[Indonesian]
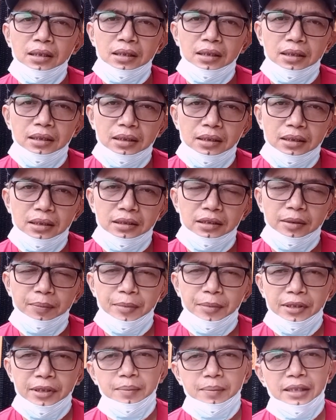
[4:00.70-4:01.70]
eh,
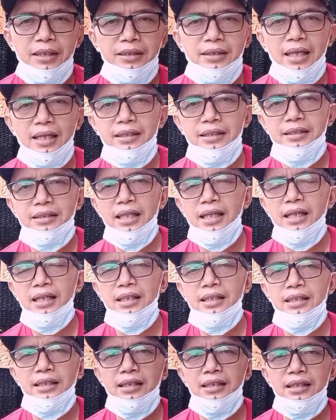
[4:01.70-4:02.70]
seperti Mas Aris channel
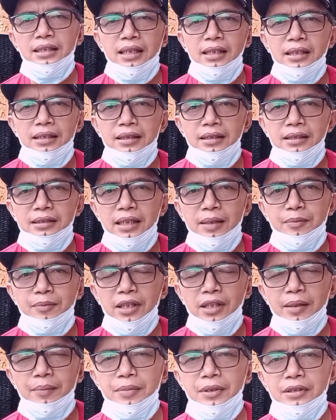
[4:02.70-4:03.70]
ini yang
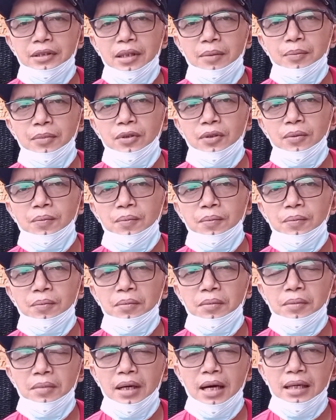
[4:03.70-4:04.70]
subscribernya belum
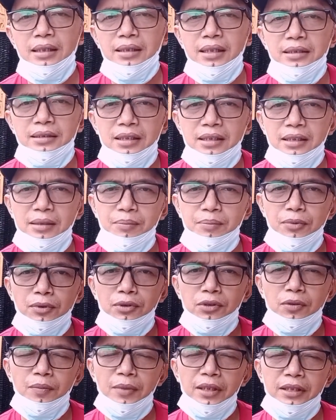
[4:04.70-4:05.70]
ada 1000
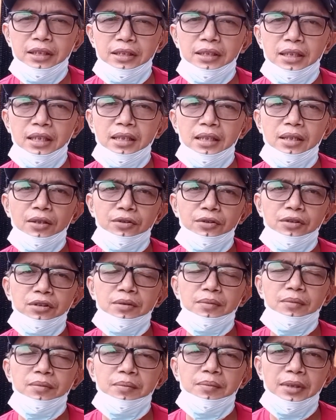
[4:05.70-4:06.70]
otomatis kan harus
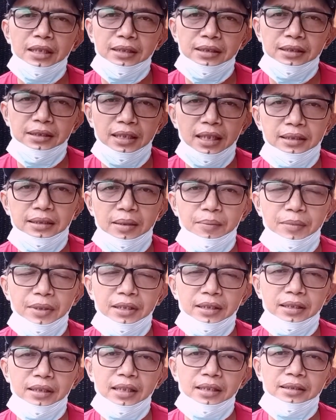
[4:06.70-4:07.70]
mengejar
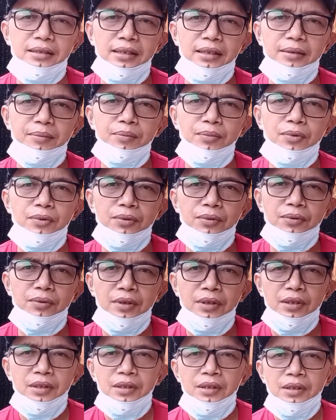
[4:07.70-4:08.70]
sampai dengan 1000
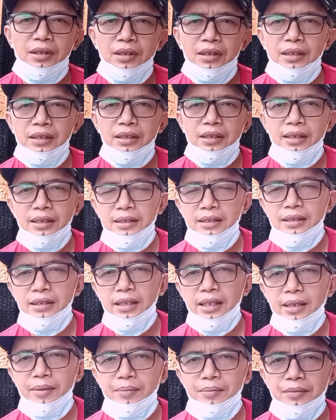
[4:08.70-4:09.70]
Nah di
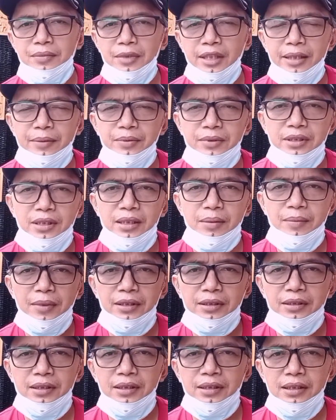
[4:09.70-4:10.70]
dalam live
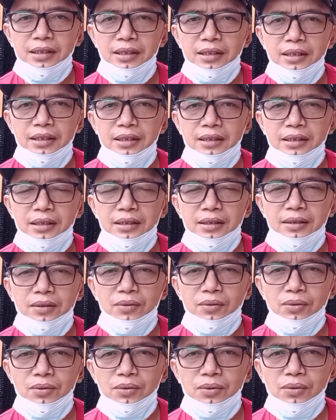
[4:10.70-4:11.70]
streaming sendiri
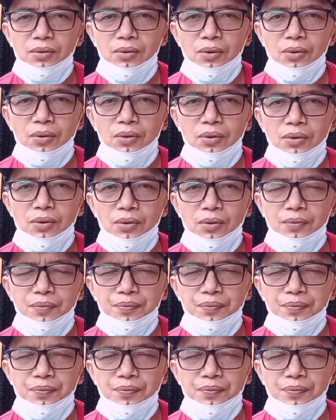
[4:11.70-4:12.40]
untuk